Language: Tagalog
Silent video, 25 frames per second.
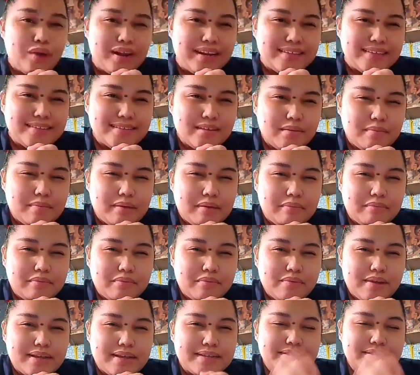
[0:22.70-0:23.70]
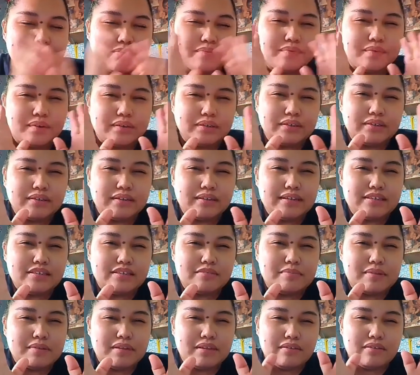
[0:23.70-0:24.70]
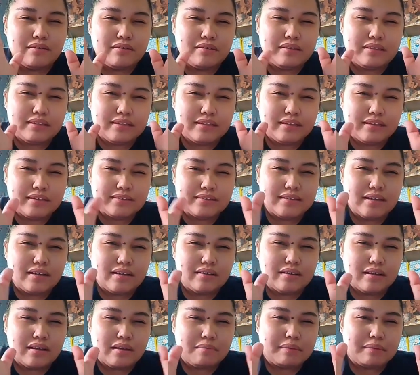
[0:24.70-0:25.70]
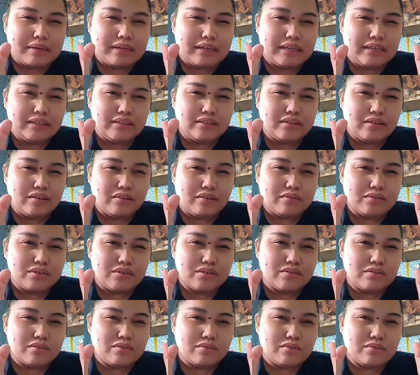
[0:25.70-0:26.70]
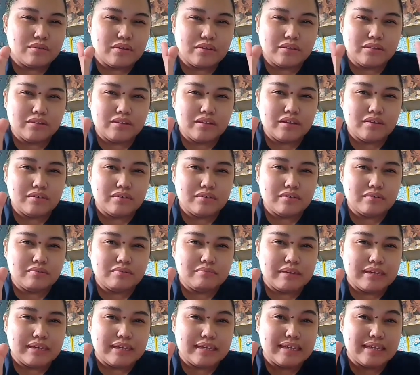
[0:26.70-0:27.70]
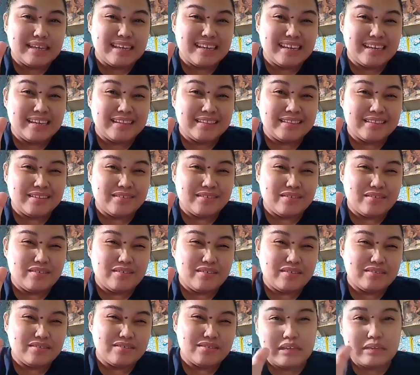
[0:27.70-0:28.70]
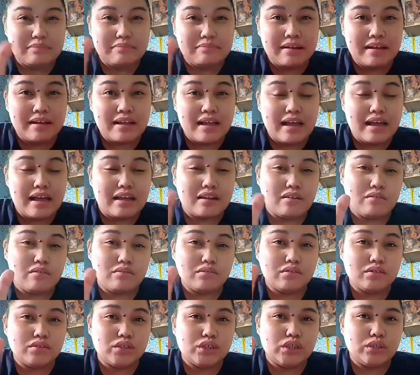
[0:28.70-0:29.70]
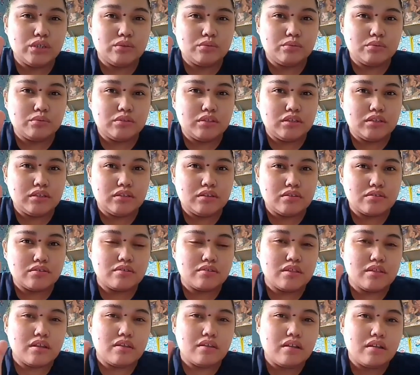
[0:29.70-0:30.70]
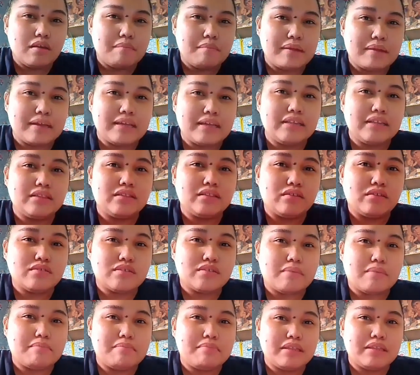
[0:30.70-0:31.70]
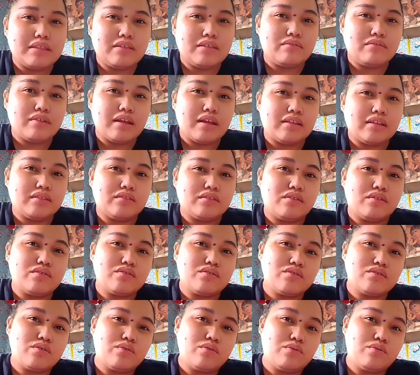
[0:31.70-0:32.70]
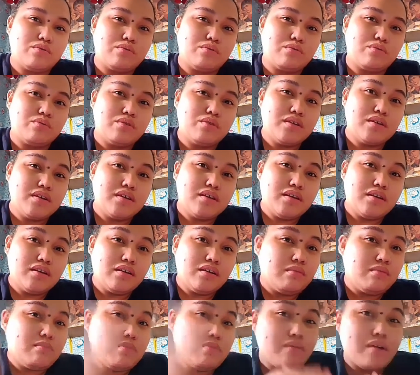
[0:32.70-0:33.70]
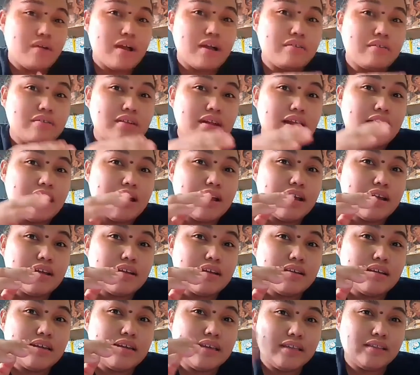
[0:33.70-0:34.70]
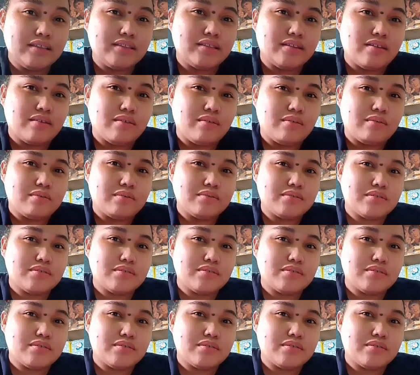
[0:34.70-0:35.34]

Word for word: What is up everyone? Support for today's video, hindi kasi ako nakapag-intro. So ito na yung magiging intro ko. Ibang araw ko to sinuting. No? Hindi ako nakapag-intro sa video na ito. So gumawa ko ng intro.